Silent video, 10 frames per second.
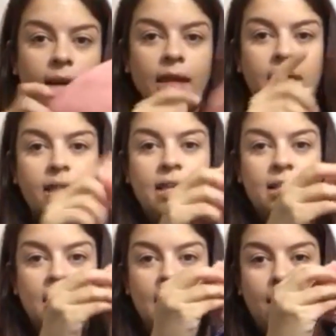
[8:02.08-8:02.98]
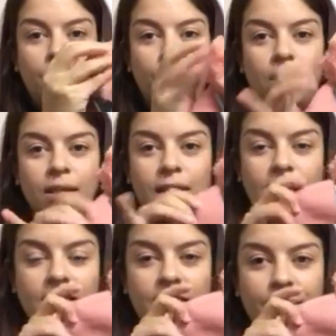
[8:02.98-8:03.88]
y tiene la bolita
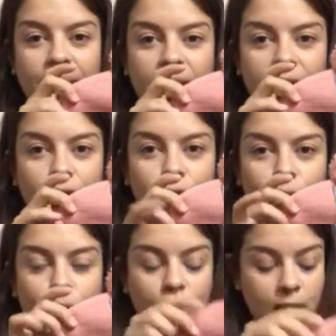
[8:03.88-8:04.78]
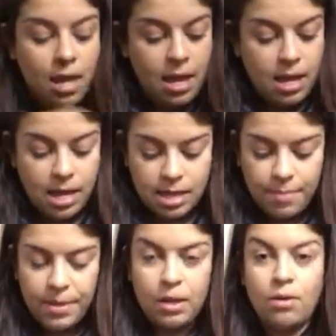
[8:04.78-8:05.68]
arriba, me encantó y
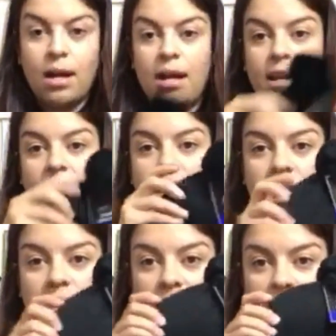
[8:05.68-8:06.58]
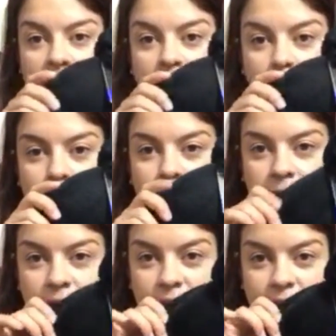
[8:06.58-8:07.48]
también lo agarré en negro
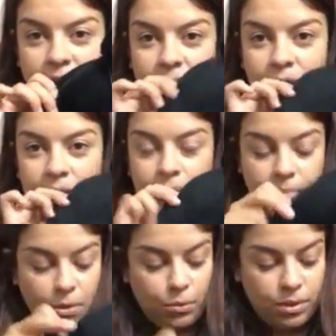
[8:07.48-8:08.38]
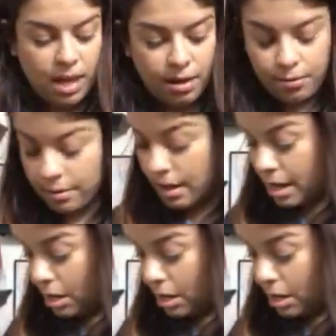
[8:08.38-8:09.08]
me gustaron.